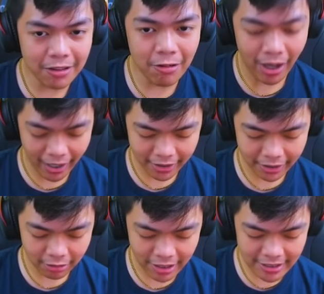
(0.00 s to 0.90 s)
natin kung
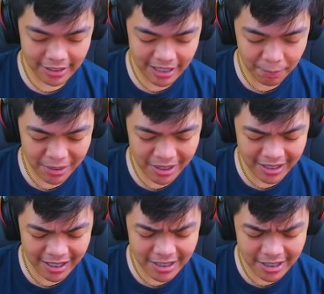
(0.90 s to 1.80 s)
kayanin ko guys. Ang sabi niya
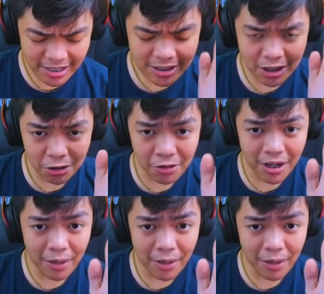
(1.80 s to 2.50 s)
guys, strong